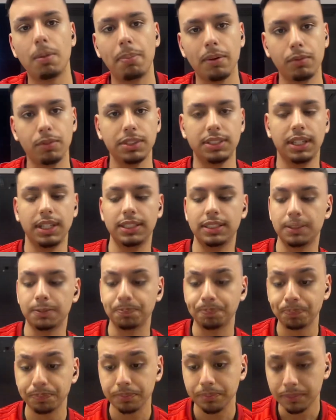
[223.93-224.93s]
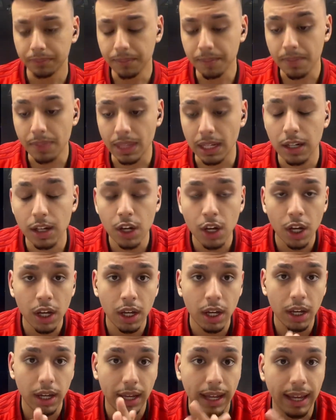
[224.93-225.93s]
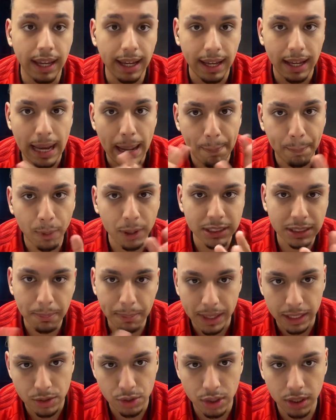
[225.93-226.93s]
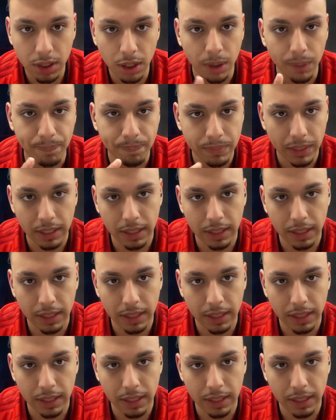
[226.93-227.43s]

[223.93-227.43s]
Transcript: para vocês. É, após a partida,